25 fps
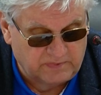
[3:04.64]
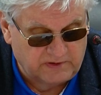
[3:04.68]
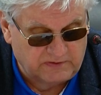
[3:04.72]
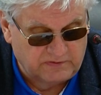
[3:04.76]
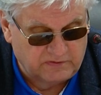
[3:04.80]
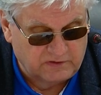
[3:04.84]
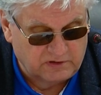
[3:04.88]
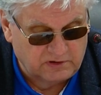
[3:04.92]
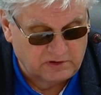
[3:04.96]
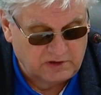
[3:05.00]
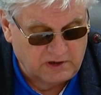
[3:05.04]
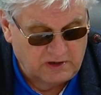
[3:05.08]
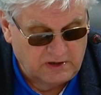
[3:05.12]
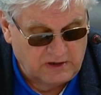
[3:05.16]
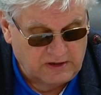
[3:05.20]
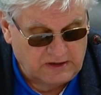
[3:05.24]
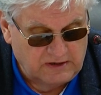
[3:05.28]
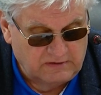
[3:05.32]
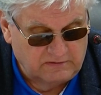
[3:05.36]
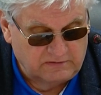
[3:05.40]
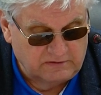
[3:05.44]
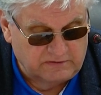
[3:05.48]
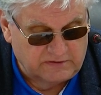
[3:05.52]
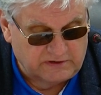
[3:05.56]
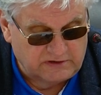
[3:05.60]
PEFRON
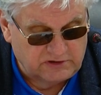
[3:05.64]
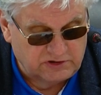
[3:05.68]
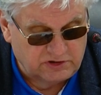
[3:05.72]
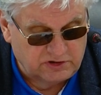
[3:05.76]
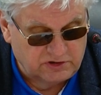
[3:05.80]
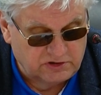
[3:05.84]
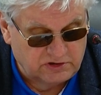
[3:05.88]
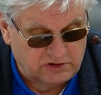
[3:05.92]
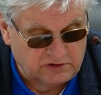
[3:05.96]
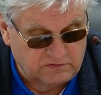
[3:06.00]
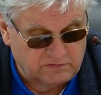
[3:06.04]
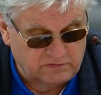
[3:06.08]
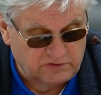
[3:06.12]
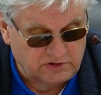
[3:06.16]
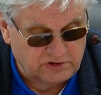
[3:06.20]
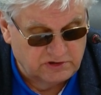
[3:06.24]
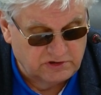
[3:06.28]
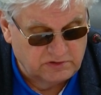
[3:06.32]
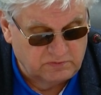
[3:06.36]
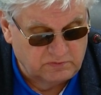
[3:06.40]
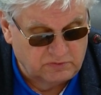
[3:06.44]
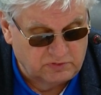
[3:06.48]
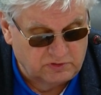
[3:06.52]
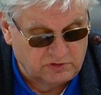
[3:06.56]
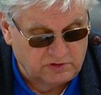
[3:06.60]
w
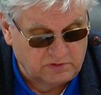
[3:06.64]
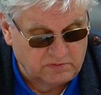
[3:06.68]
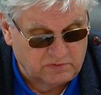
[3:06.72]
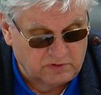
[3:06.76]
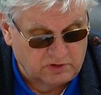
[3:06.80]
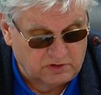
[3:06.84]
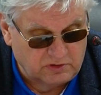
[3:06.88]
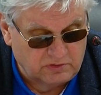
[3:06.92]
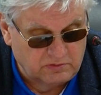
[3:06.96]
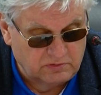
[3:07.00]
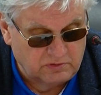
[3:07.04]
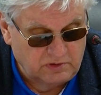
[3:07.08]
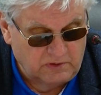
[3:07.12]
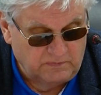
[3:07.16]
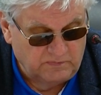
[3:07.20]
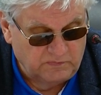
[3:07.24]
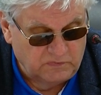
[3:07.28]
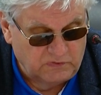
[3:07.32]
2022 roku.